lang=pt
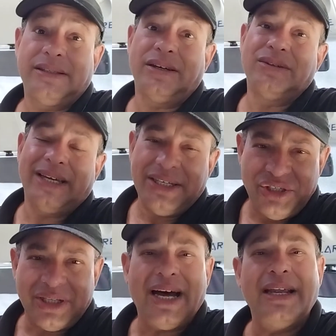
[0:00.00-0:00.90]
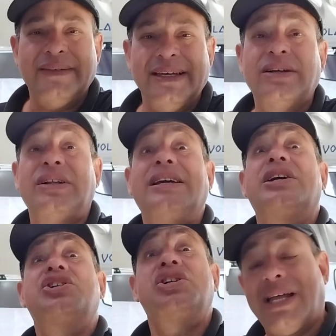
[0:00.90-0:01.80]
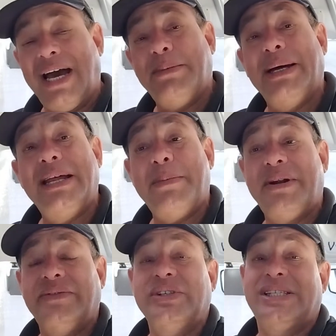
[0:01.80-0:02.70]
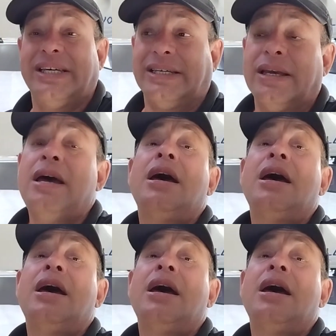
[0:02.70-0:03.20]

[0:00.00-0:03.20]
Só não tá editado ainda. Eu tenho que editar e mandar pra vocês.